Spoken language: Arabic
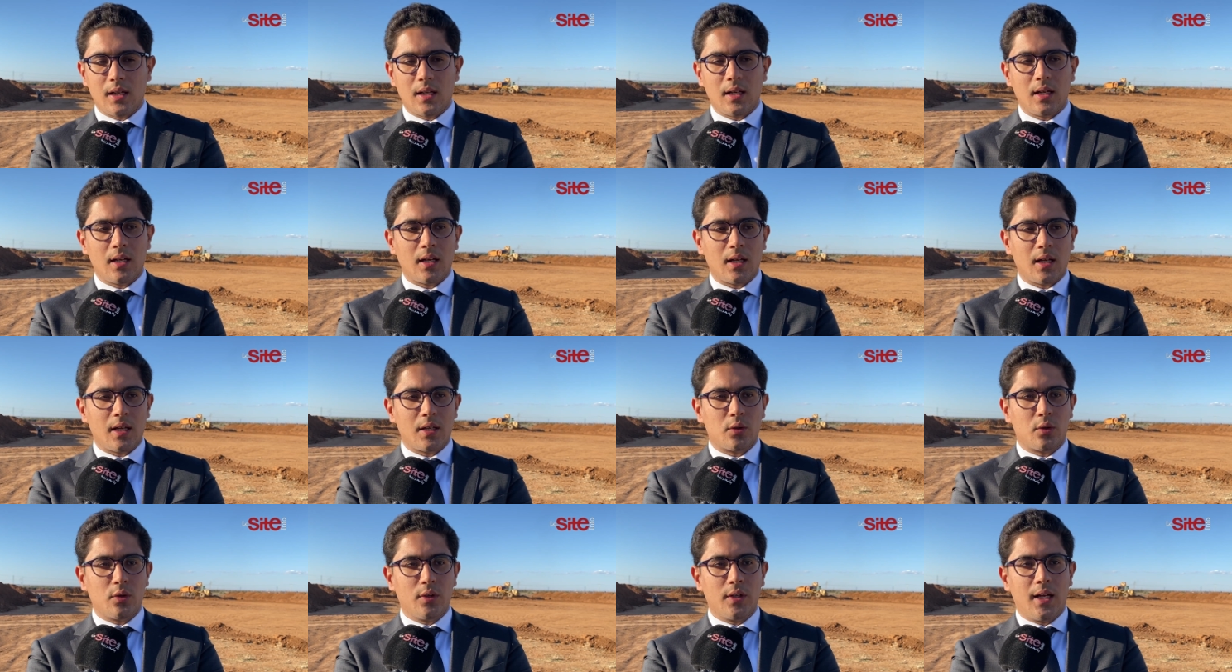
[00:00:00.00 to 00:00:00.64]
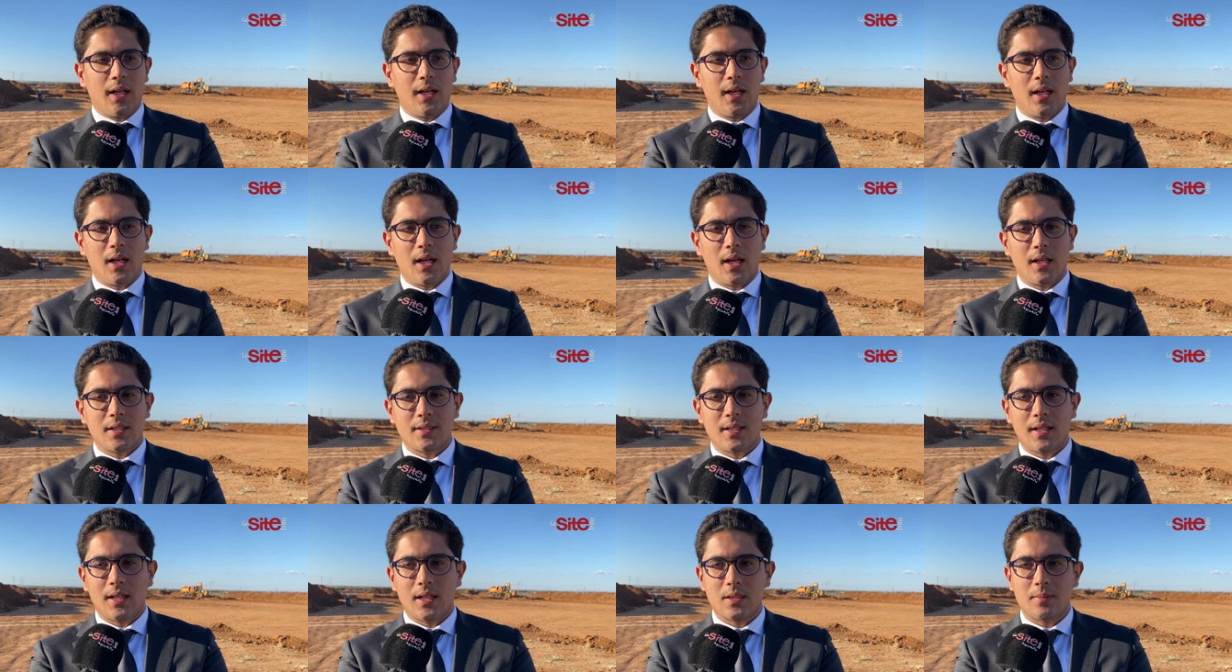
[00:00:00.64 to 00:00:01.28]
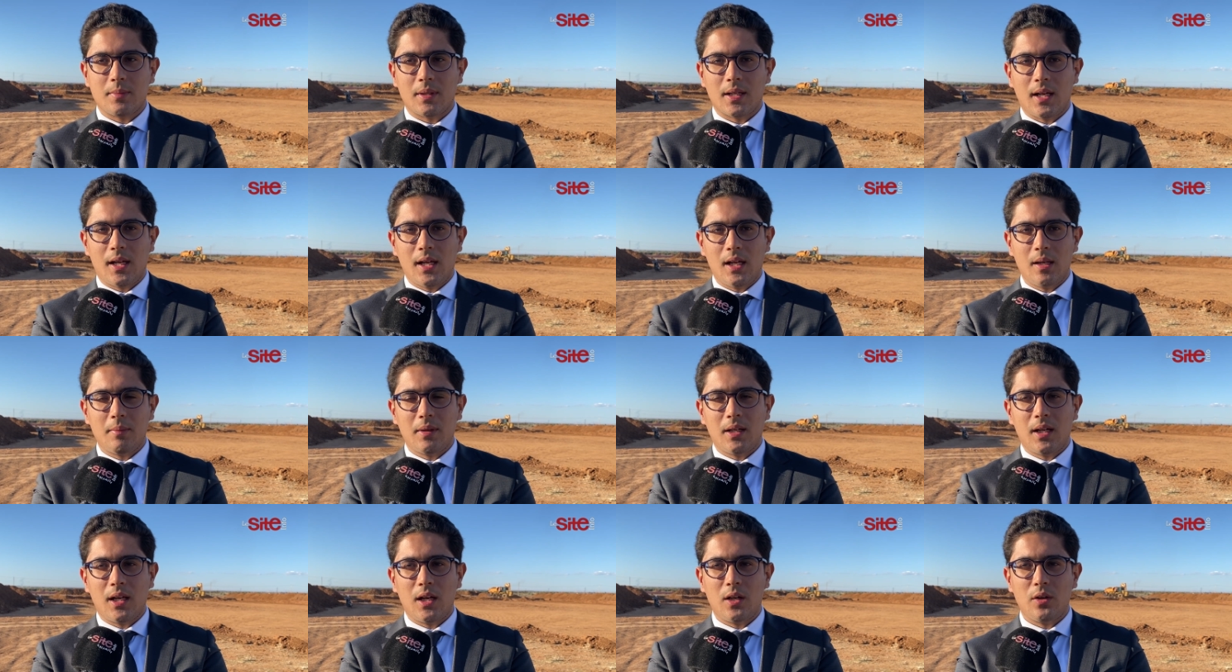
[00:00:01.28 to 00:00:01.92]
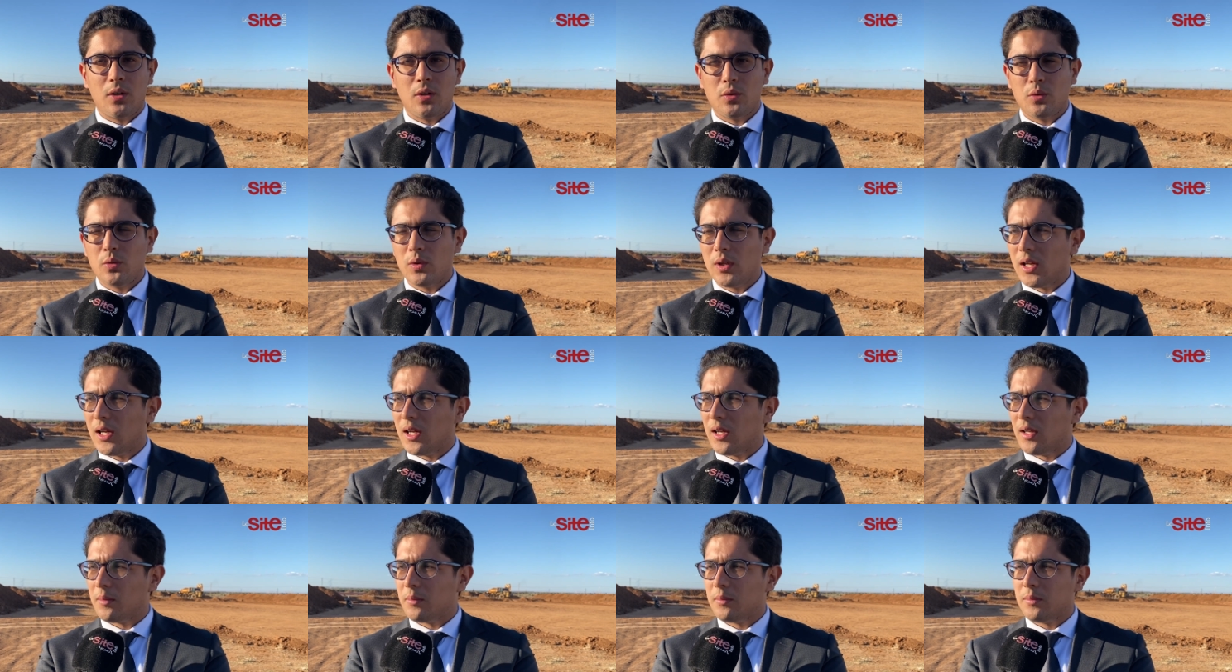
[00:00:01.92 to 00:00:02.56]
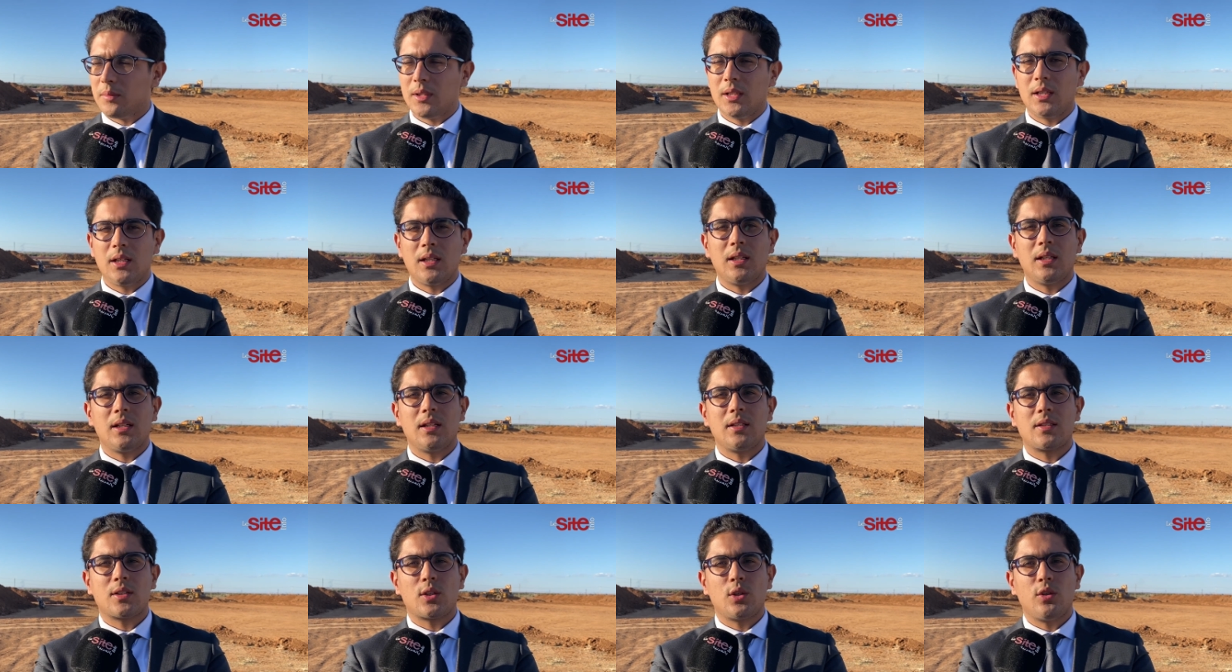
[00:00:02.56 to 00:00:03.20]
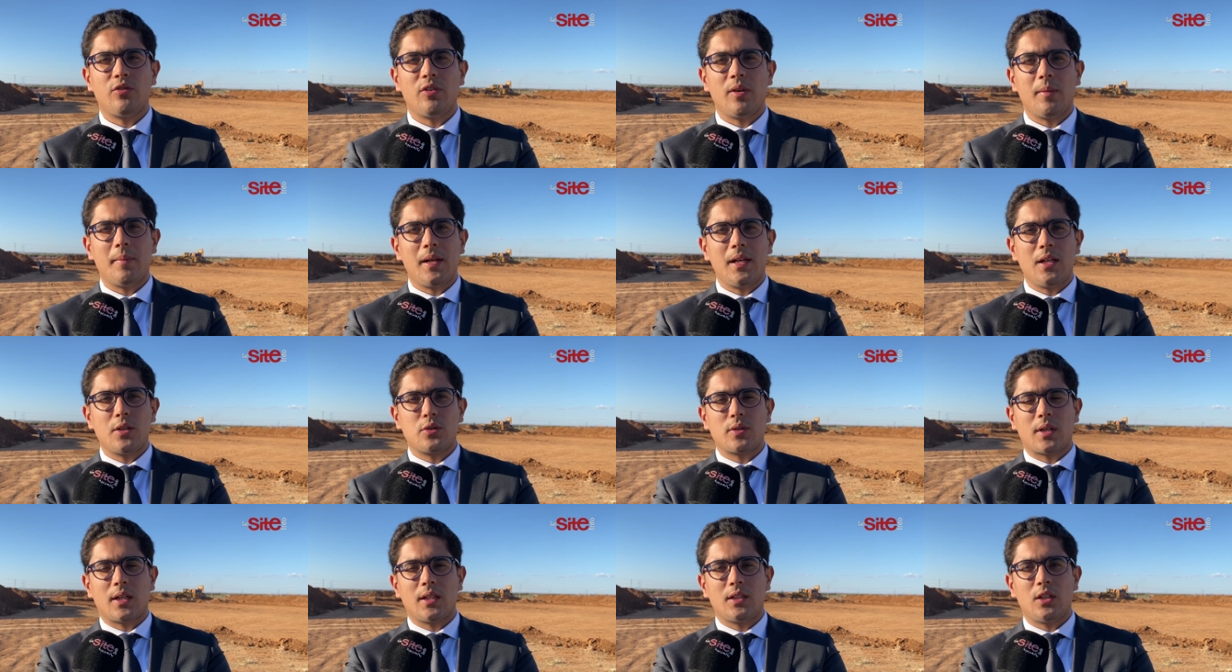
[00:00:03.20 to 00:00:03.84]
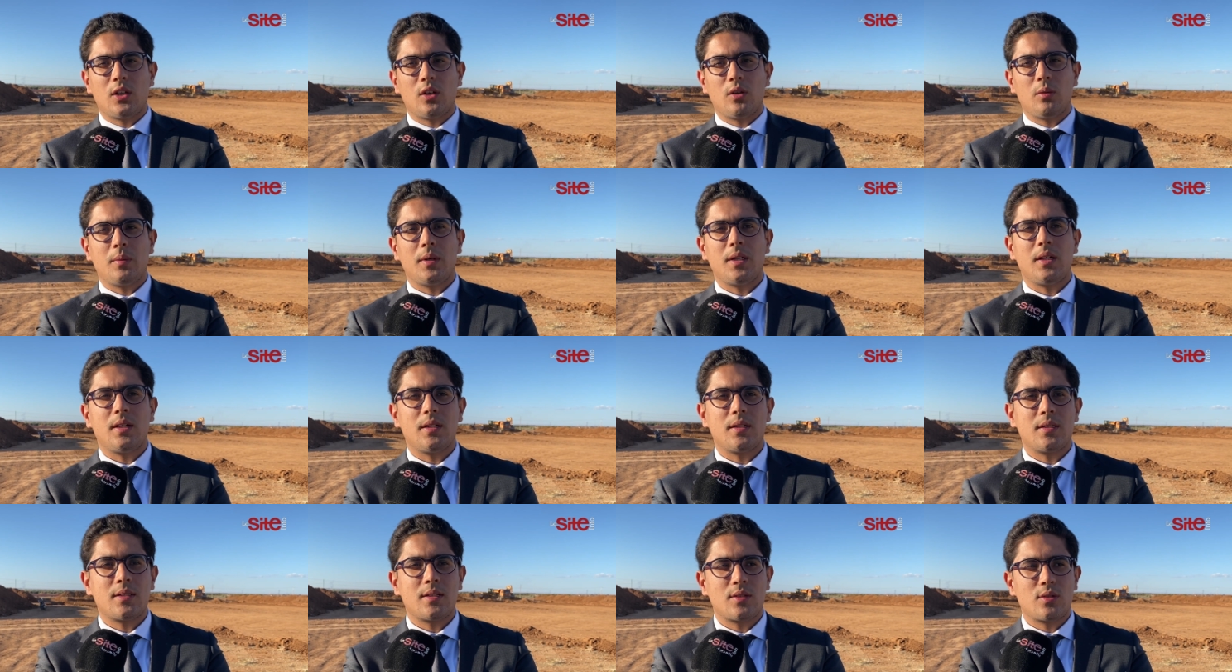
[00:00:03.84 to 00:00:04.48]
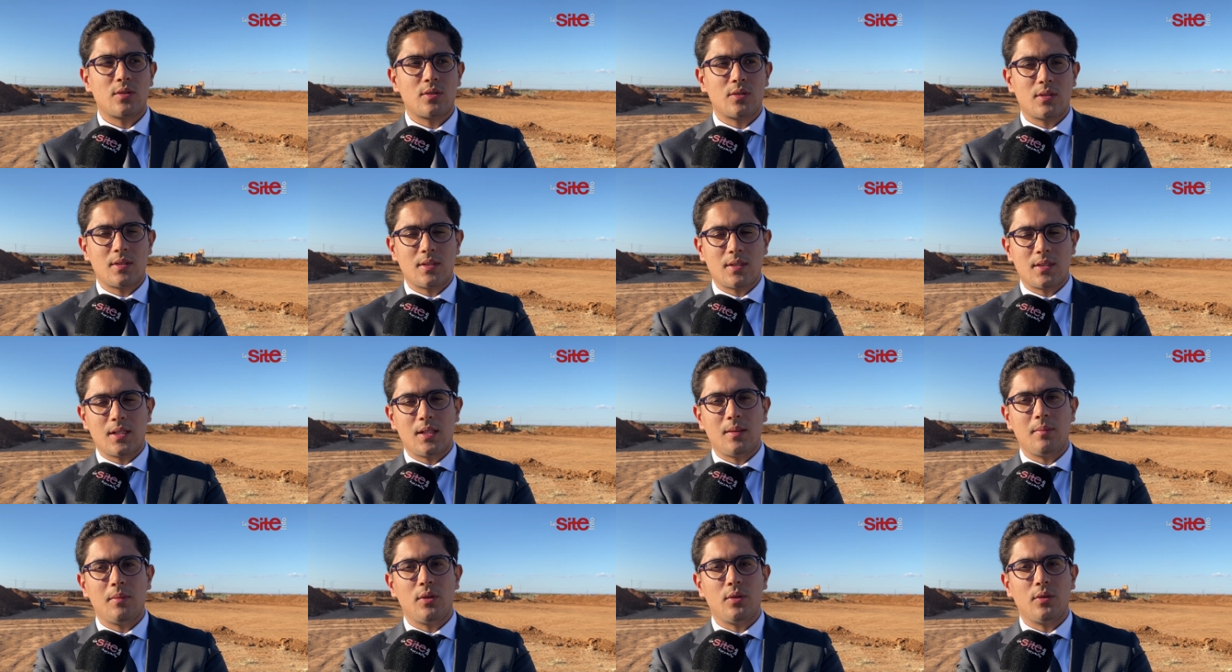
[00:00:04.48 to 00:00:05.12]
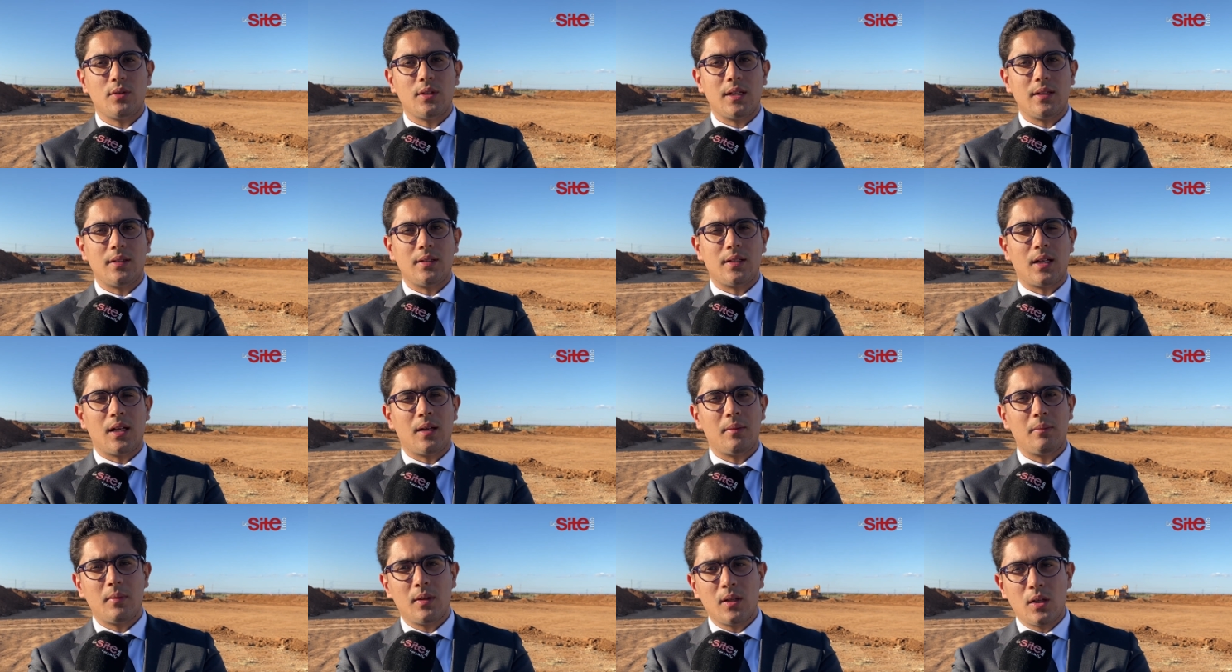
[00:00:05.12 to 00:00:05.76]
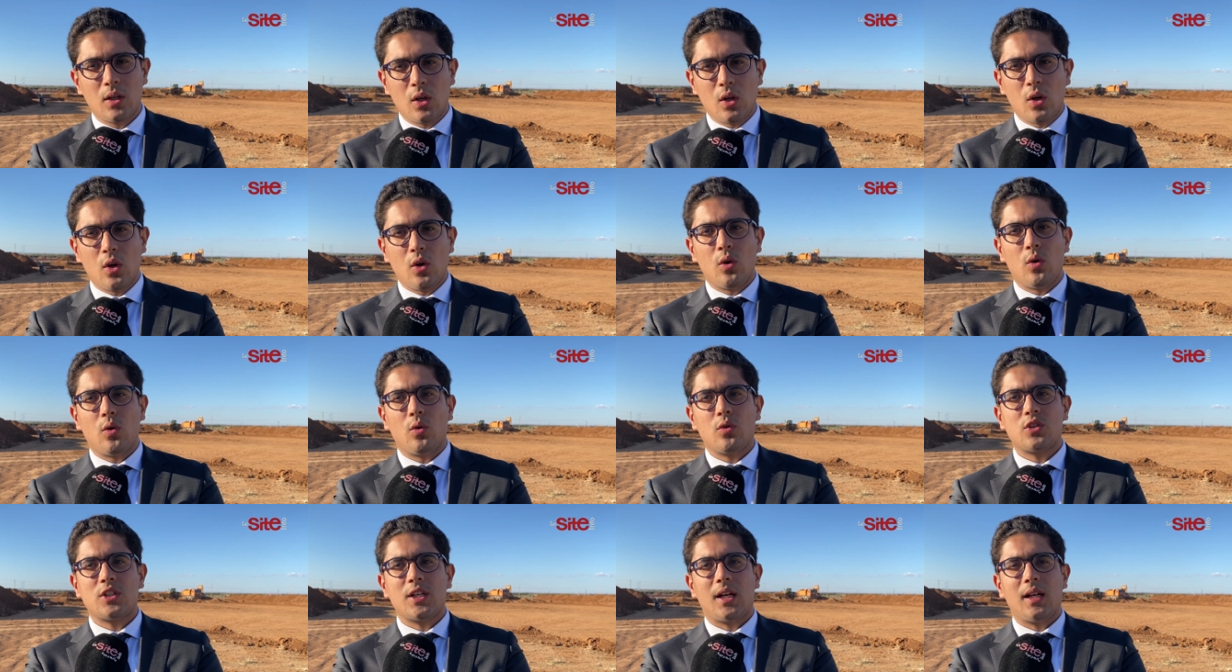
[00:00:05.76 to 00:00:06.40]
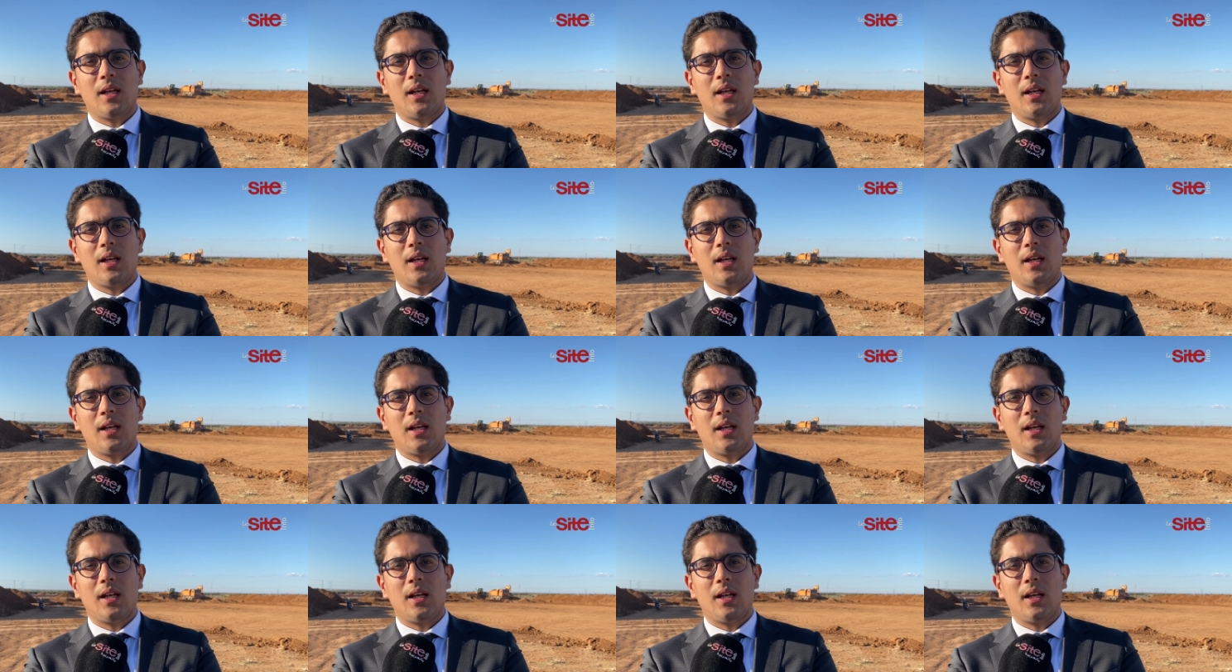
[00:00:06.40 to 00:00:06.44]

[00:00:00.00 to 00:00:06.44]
غيكون على ثلاث مراحل المرحله الاولى بتكلفه ماليه تقدر ب 60 مليون ديال الدرهم وان شاء